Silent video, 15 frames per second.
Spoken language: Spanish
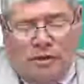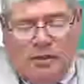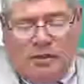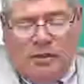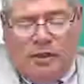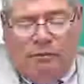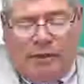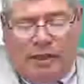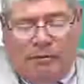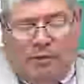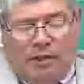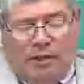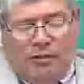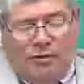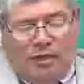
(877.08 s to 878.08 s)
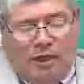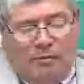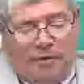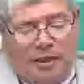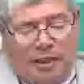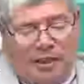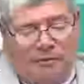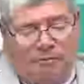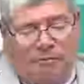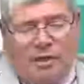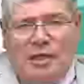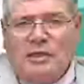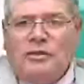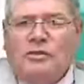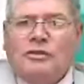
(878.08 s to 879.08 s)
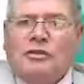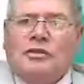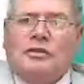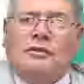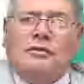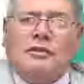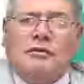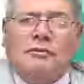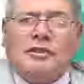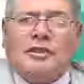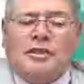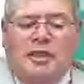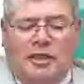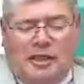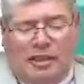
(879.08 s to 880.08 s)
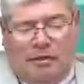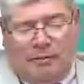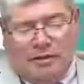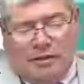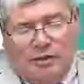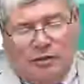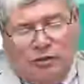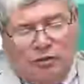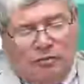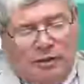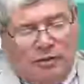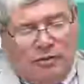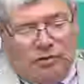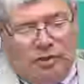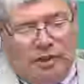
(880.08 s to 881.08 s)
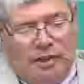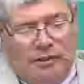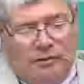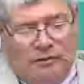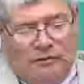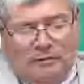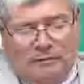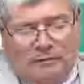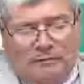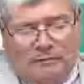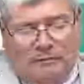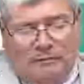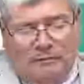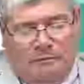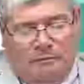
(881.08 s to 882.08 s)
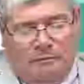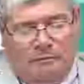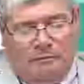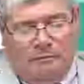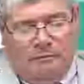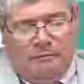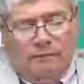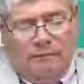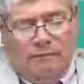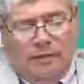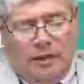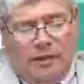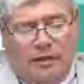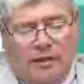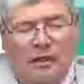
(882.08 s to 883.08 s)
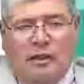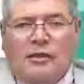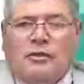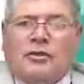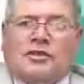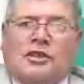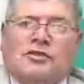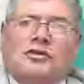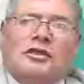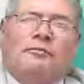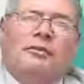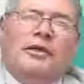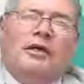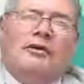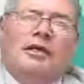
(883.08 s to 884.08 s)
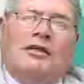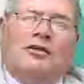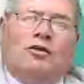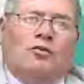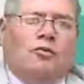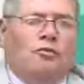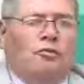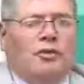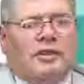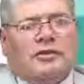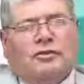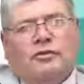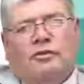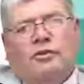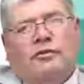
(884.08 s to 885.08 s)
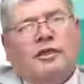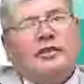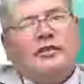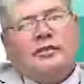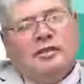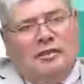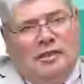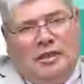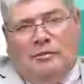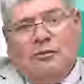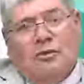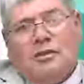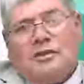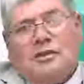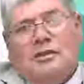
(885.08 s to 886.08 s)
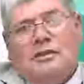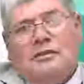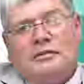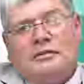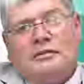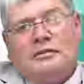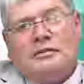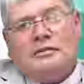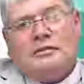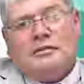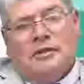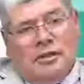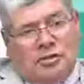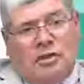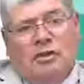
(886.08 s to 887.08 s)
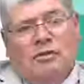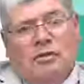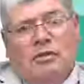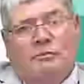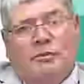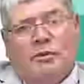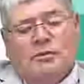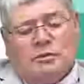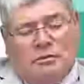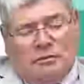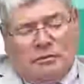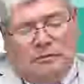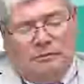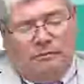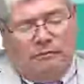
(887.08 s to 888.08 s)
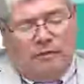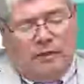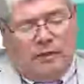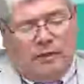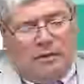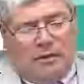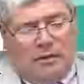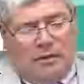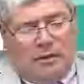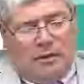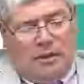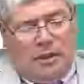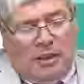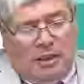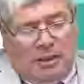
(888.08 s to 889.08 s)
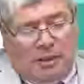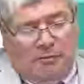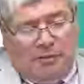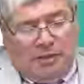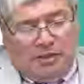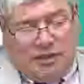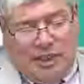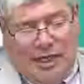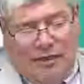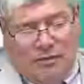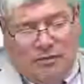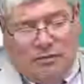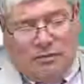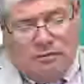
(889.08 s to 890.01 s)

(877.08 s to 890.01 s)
y para poder ellos caminar en medio de los demás tenían que taparse con un manto negro. ¿Ya? O sea, en otras palabras, eran como un muerto viviente, digámoslo así. Eso eran los leprosos. Eran despreciados.